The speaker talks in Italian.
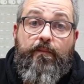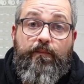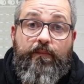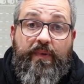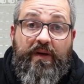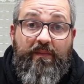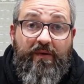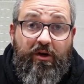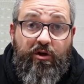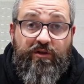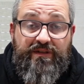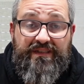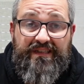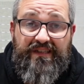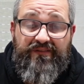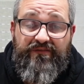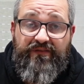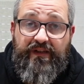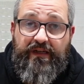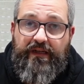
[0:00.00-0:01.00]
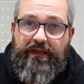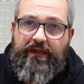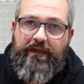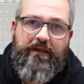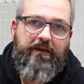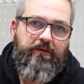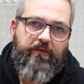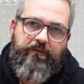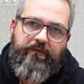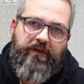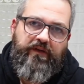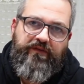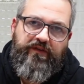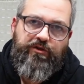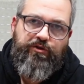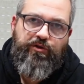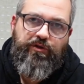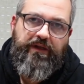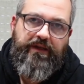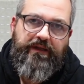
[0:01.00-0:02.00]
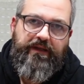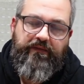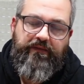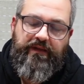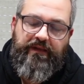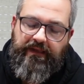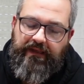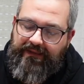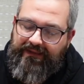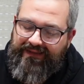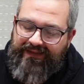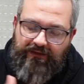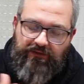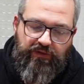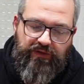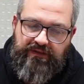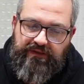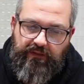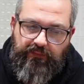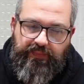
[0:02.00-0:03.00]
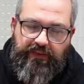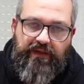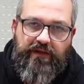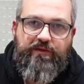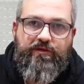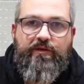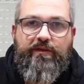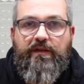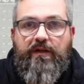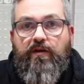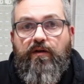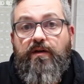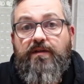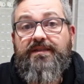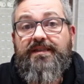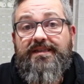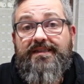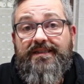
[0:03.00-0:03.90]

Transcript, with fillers: Prima cosa da fare, non ve la faccio neanche vedere tanto è sempre la solita cosa,